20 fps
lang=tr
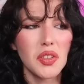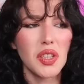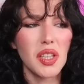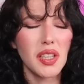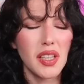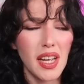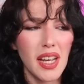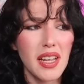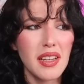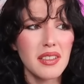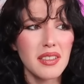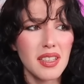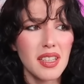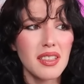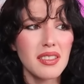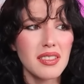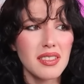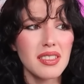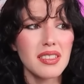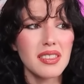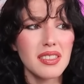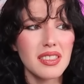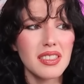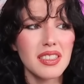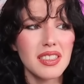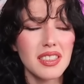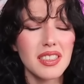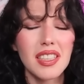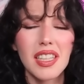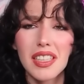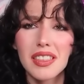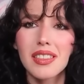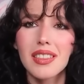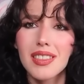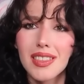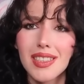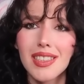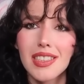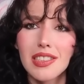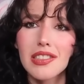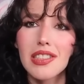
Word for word: Dünyanın en rahatsız e, edici